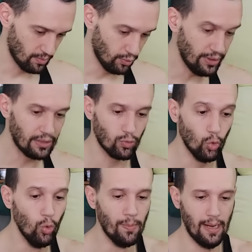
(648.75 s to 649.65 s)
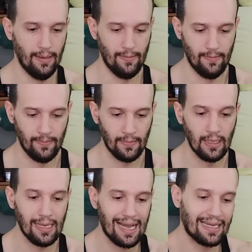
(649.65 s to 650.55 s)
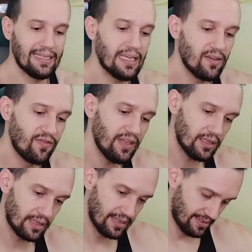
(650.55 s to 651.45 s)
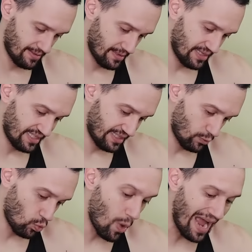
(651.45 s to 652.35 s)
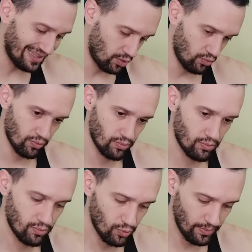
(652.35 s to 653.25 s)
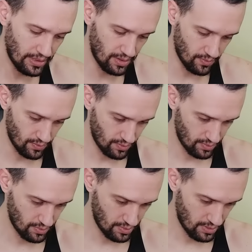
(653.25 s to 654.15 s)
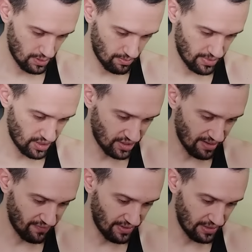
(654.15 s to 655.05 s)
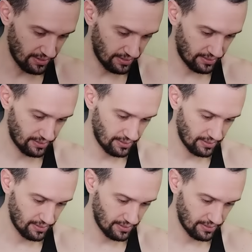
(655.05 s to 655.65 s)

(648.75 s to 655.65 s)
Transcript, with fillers: Bonito. Uma. Aqui tem que vir quatro, no mínimo. Pra gente ficar feliz.